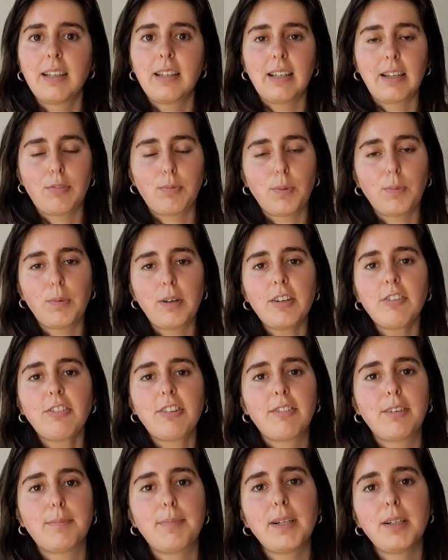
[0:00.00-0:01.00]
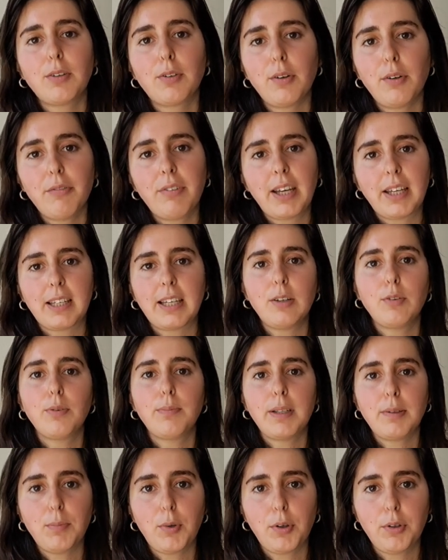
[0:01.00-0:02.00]
et à ce moment-là, je ne savais pas encore vers quel
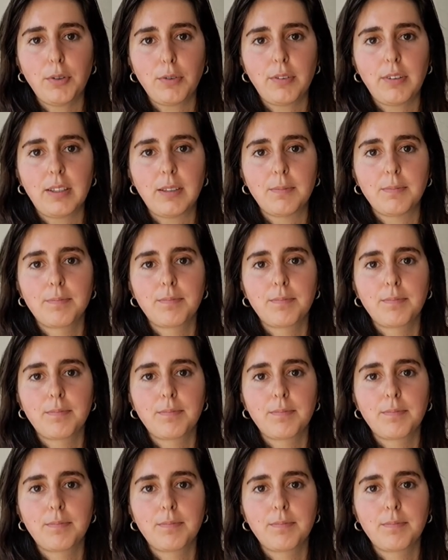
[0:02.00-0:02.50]
domaine m'orienter.